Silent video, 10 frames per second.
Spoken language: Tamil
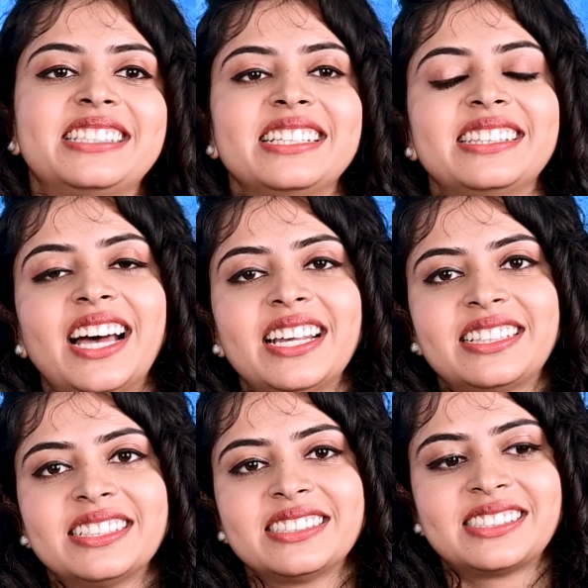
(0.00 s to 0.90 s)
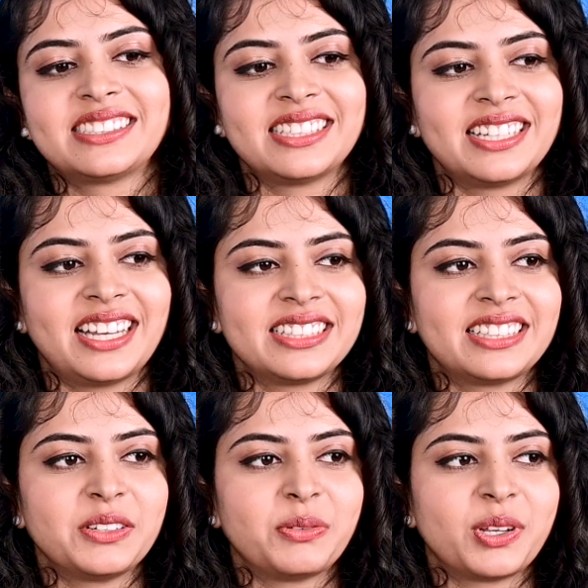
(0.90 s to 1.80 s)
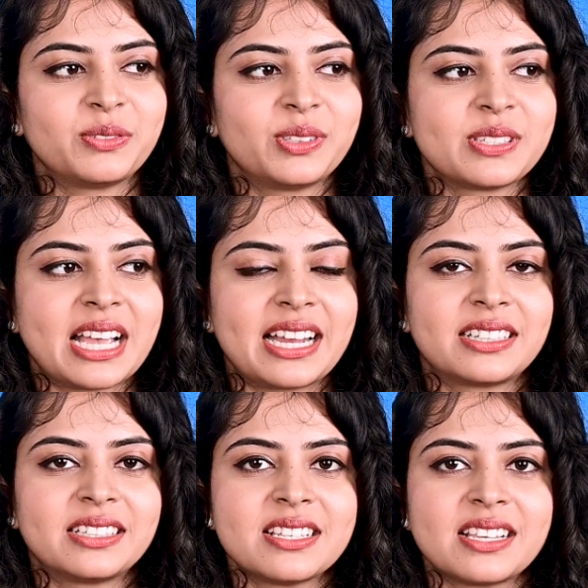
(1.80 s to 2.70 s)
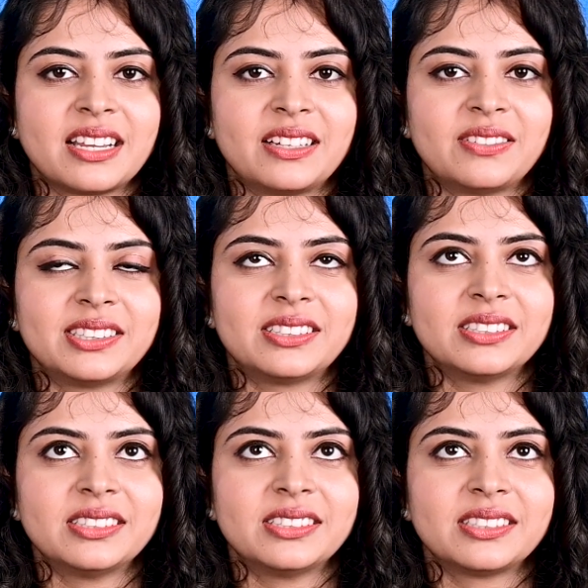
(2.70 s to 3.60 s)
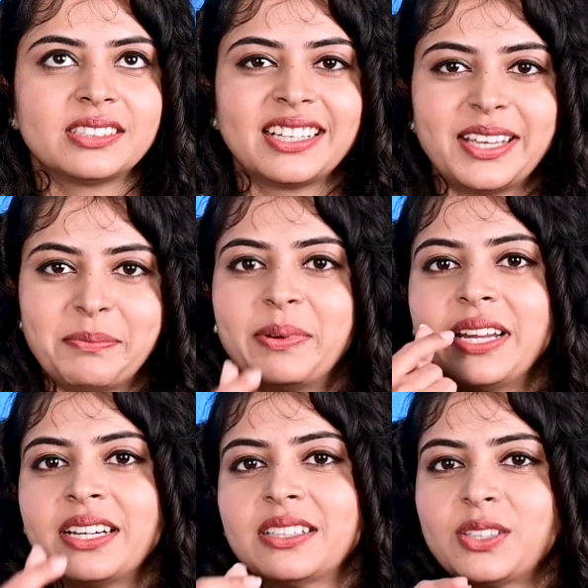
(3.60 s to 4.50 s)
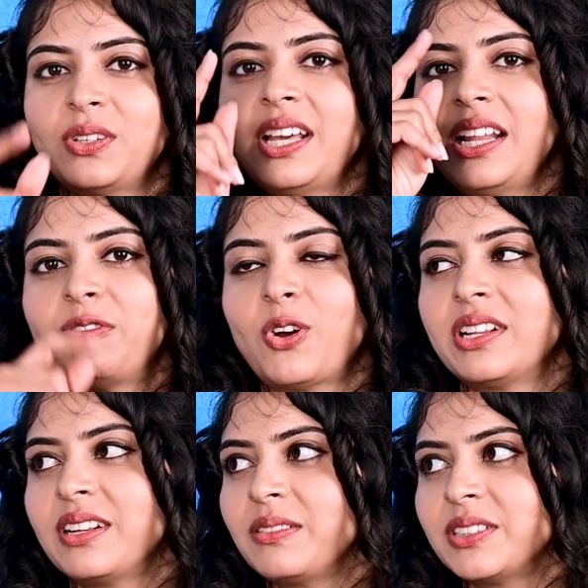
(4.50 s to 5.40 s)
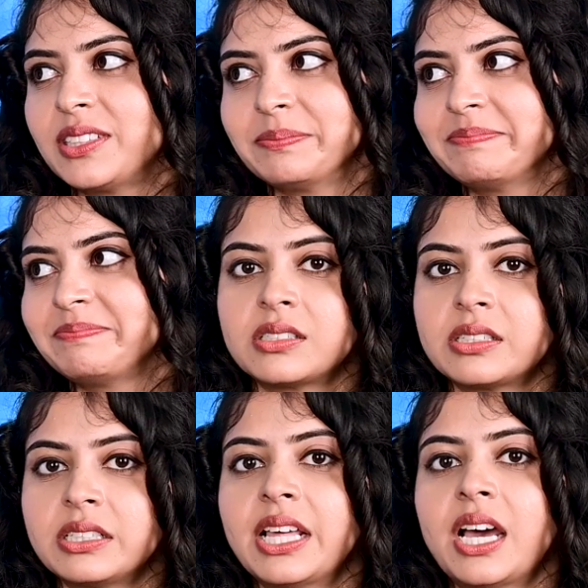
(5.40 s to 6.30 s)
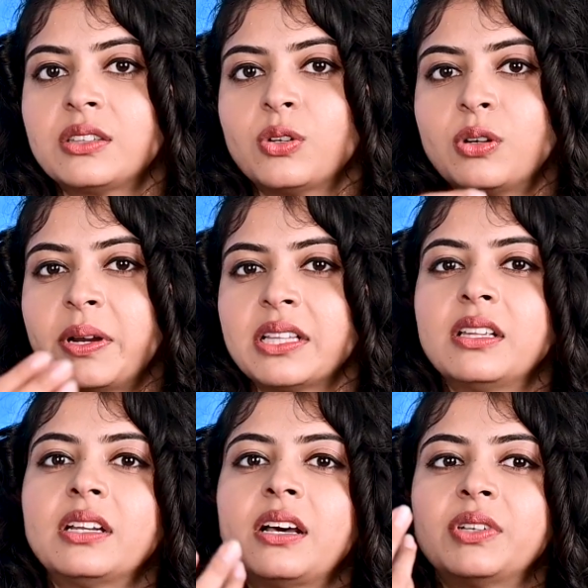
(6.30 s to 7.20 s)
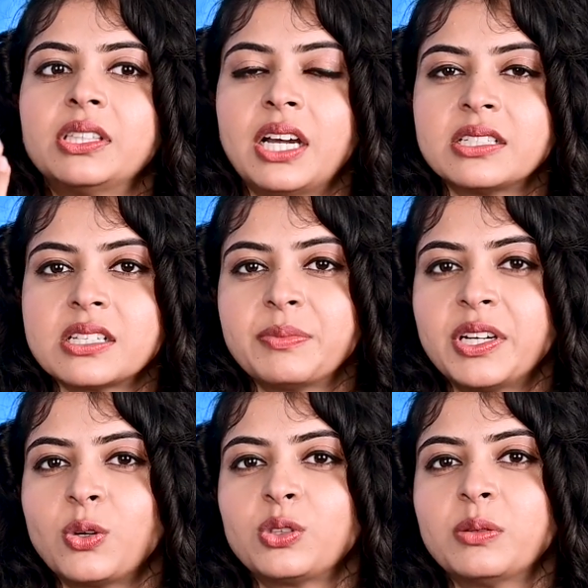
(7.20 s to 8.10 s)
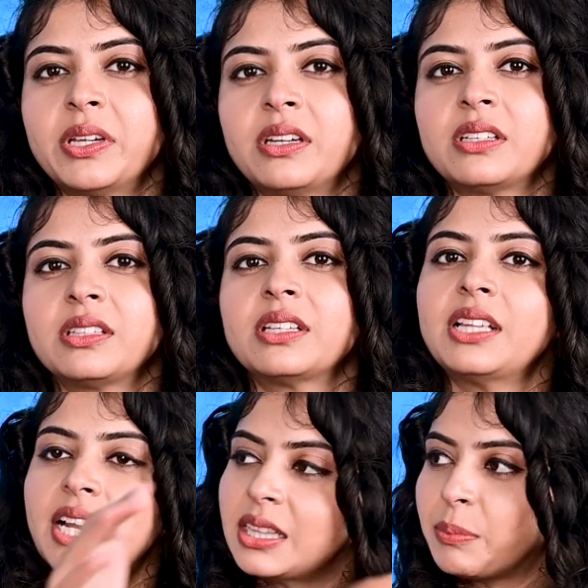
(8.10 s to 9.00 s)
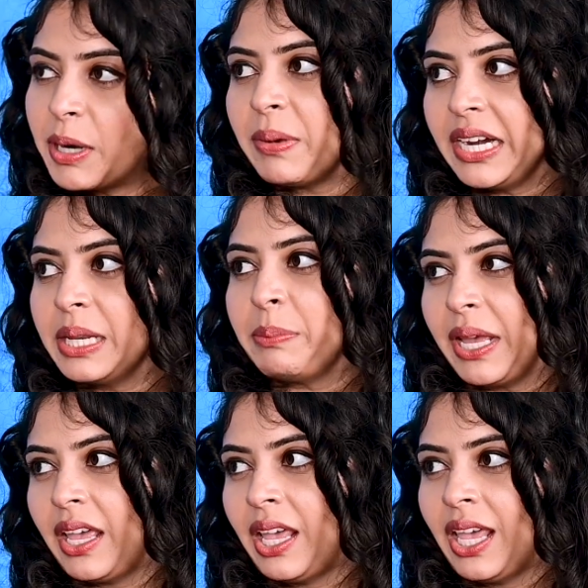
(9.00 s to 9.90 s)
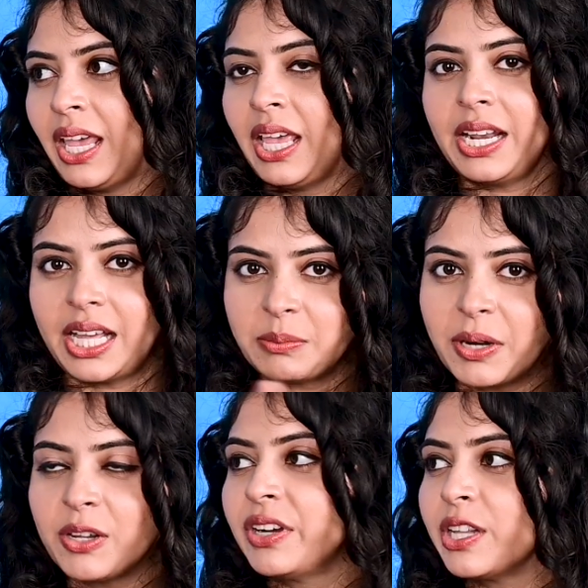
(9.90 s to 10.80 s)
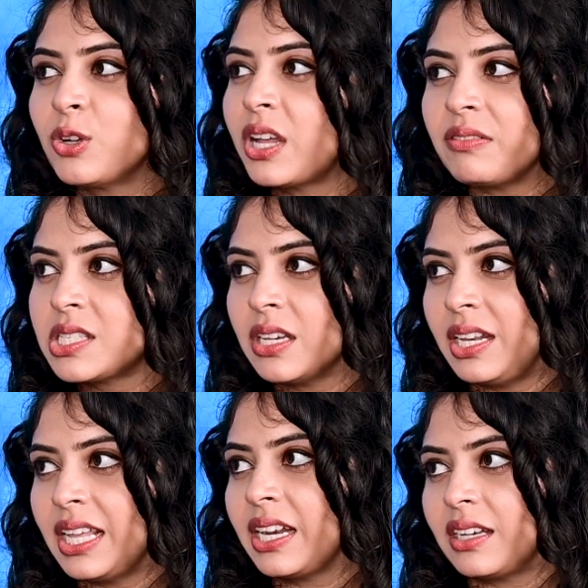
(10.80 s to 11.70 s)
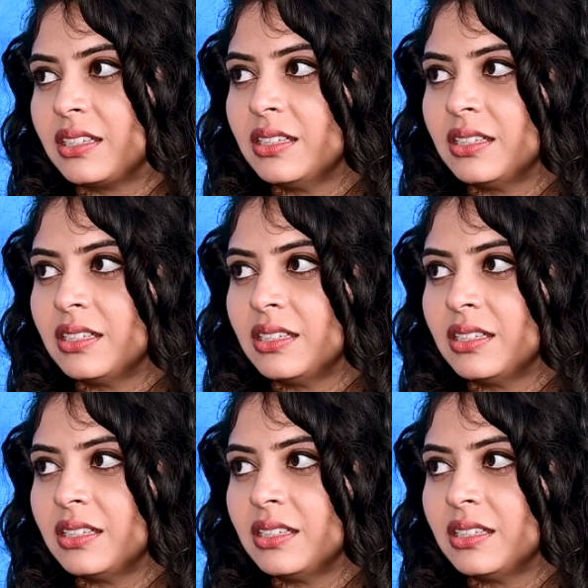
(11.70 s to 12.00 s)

சித்தார்த் இஸ் ஐ திங்க் ஒன் ஆஃப் தோஸ் ஆக்டர்ஸ் எனக்கு வந்து இப்படின்றதுக்குள்ள ஐ ஃபாலோ இன் லவ் வித் சித்தார்த்தோட படத்தில் நான் வந்து அட்ஜஸ்ட்மெண்ட் ஒத்துப்பேன் இருந்திருந்தா நான் அந்த படம் பண்ணியிருப்பேன் நான் அந்த படம் விடணும்னு அவசியம் இல்லை எனக்கு